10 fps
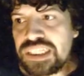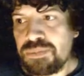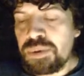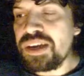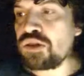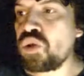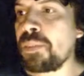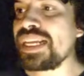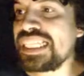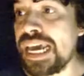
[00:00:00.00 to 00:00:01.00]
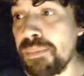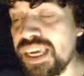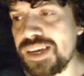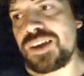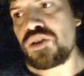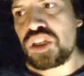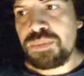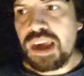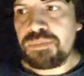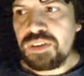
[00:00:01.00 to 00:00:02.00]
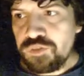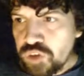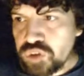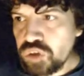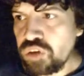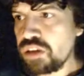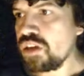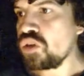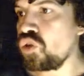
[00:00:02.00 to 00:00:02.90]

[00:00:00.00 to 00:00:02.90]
que se me vea solamente a mí y no se vea mi fondo,